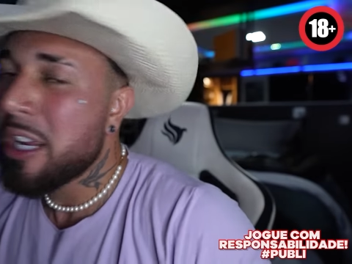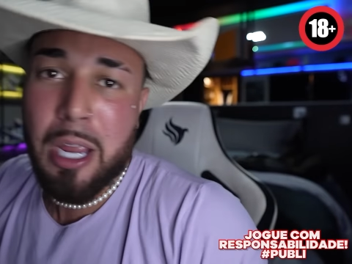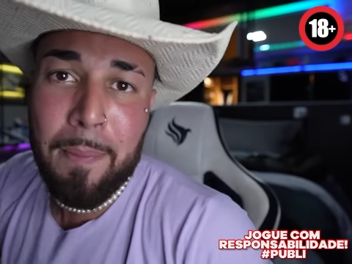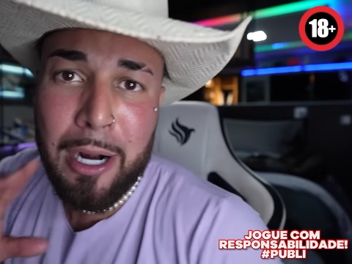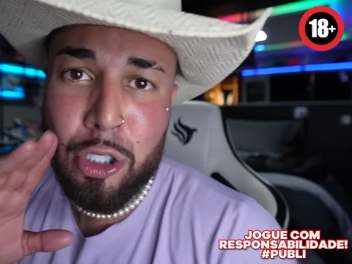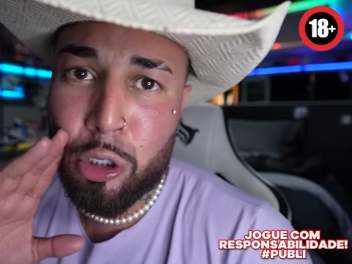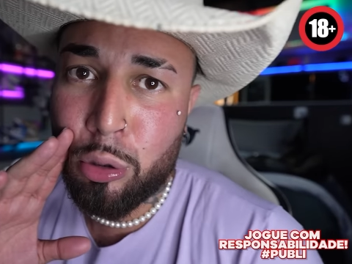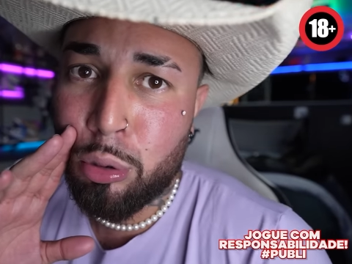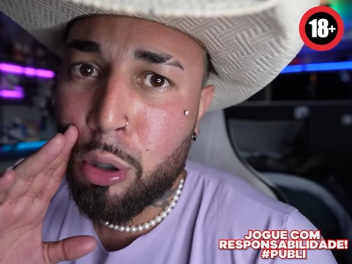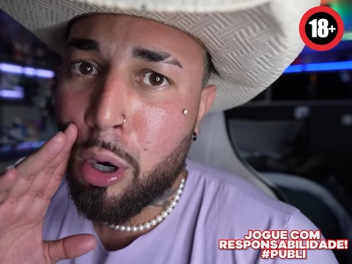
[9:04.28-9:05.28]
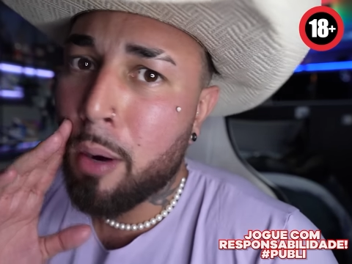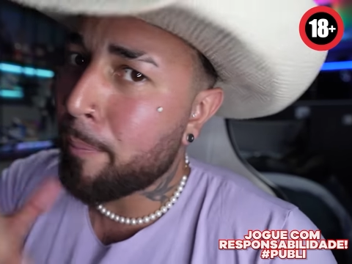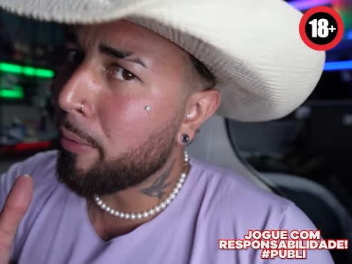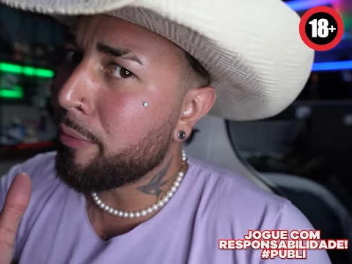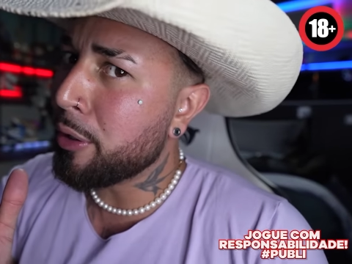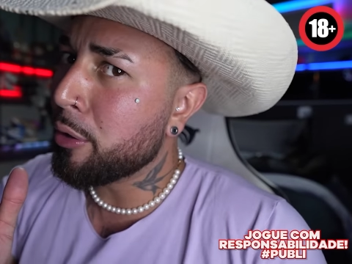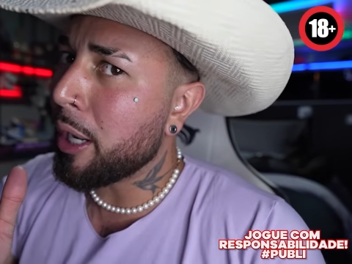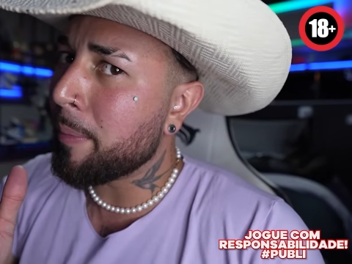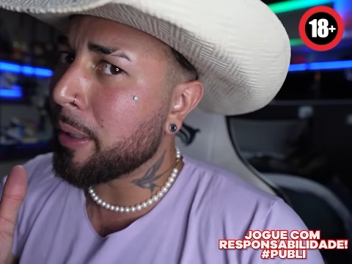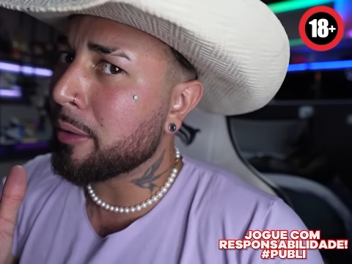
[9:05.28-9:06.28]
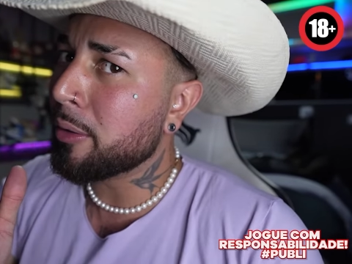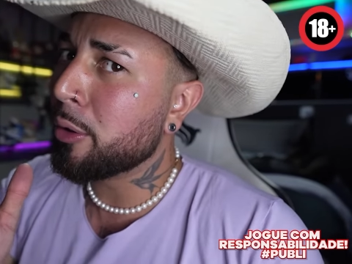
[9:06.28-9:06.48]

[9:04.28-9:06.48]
E partiu pro vídeo, né, mano?